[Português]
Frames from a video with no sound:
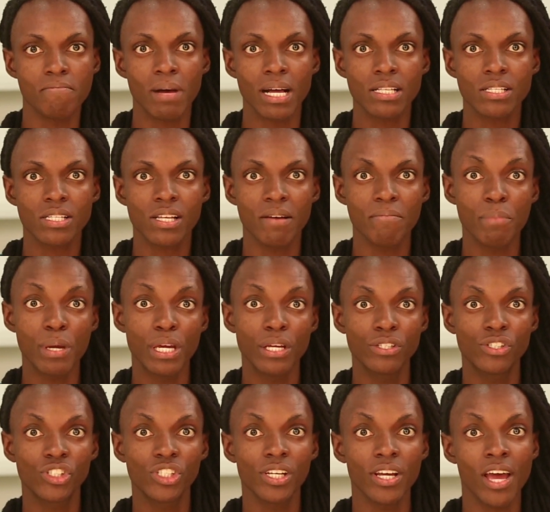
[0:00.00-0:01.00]

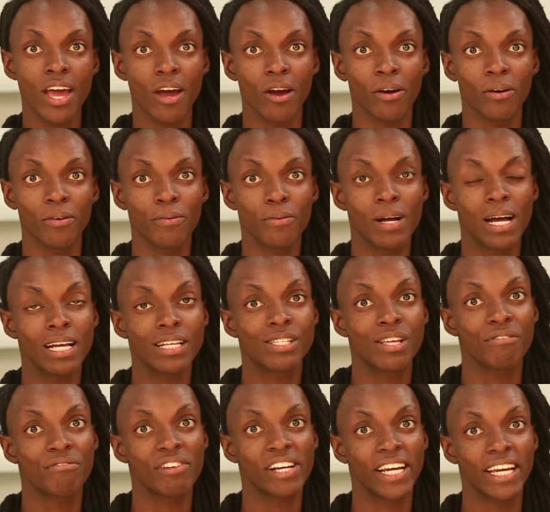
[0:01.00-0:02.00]
Basicamente, é as
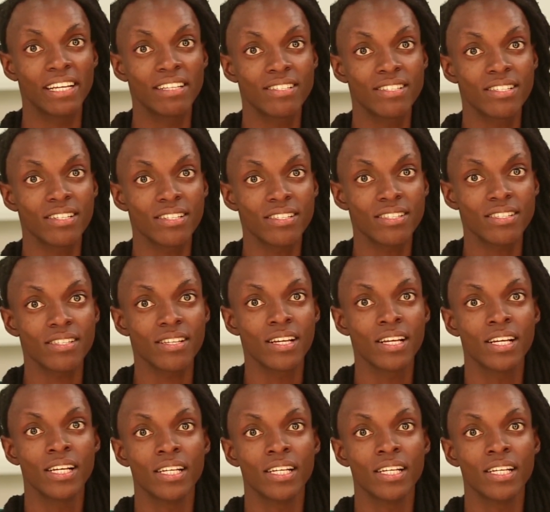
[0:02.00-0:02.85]
referências